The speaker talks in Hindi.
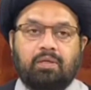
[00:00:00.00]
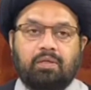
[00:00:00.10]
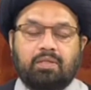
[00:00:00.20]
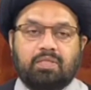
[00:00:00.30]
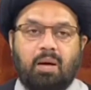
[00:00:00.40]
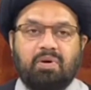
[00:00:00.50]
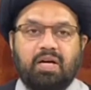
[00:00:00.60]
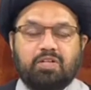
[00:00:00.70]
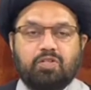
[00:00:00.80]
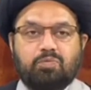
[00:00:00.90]
सबक़ा
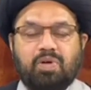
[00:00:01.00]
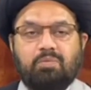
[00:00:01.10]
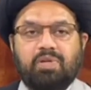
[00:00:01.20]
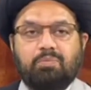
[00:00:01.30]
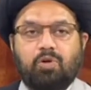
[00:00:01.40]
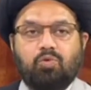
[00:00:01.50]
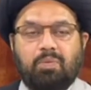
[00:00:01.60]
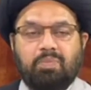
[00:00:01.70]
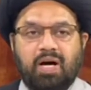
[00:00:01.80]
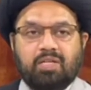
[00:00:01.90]
नशस्त में हमने बनू
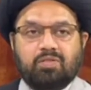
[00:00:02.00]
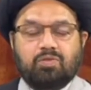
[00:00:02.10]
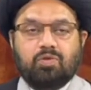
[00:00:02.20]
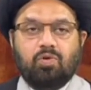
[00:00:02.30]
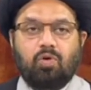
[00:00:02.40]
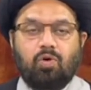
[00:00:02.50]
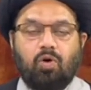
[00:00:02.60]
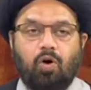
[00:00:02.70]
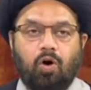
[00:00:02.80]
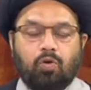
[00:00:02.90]
अब्बास
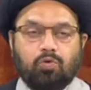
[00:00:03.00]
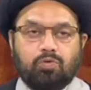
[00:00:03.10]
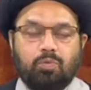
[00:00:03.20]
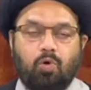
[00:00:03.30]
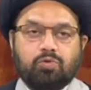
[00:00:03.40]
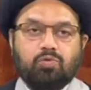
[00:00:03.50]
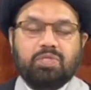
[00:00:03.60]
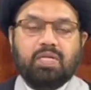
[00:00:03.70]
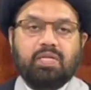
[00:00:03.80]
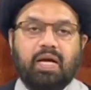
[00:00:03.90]
और उसमें खसूस
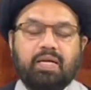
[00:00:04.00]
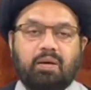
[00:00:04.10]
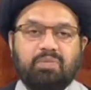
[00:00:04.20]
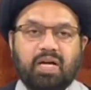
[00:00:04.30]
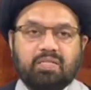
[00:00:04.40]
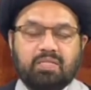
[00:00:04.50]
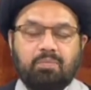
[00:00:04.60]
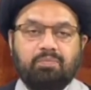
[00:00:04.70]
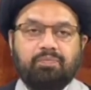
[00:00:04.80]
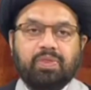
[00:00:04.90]
याहिया इबन
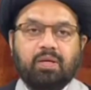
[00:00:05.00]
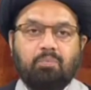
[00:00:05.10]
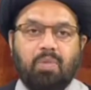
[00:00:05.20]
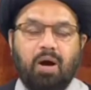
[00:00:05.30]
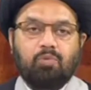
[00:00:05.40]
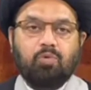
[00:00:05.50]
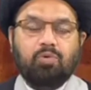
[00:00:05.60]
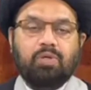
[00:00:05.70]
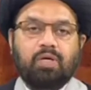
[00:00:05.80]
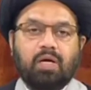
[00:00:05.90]
अक्सम
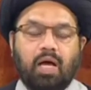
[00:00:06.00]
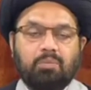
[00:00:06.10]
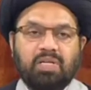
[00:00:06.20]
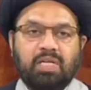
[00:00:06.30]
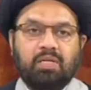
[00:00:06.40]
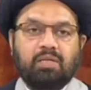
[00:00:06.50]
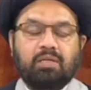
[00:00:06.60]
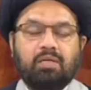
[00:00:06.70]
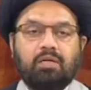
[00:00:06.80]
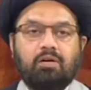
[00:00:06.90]
मामून अमीन
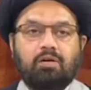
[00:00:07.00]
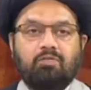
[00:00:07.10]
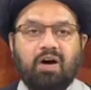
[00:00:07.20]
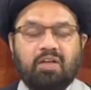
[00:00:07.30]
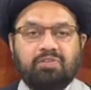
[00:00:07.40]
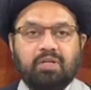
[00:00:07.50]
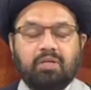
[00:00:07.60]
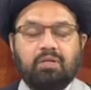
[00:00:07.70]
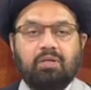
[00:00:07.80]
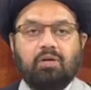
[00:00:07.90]
वासिक
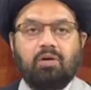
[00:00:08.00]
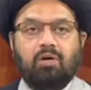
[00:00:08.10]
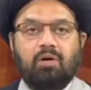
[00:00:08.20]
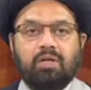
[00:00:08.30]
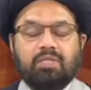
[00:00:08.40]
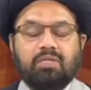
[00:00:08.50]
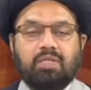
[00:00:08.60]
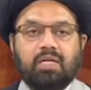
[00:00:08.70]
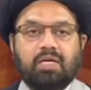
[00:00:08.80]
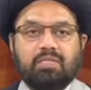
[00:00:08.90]
और इसी
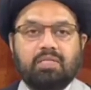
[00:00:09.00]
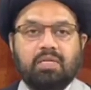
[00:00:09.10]
तरह से